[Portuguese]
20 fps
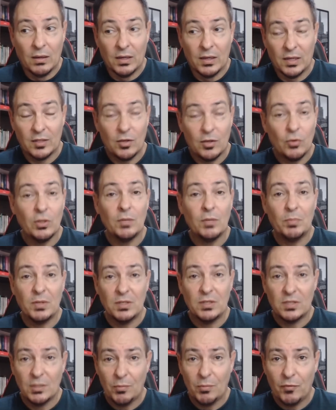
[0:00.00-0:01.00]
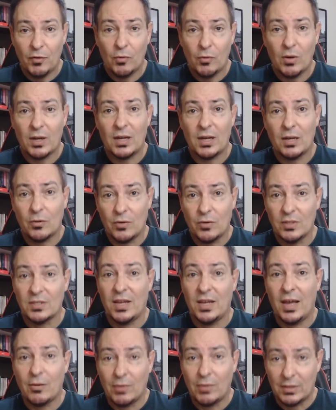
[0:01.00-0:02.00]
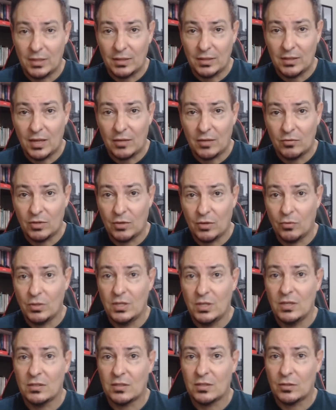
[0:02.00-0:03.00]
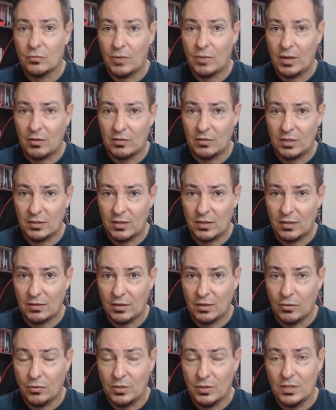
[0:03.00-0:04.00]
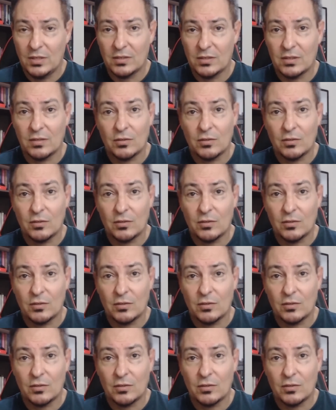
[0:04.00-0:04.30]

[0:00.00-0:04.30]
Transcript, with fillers: Então, em princípio, ficou aquela coisa: era um atentado terrorista, não era um atentado terrorista.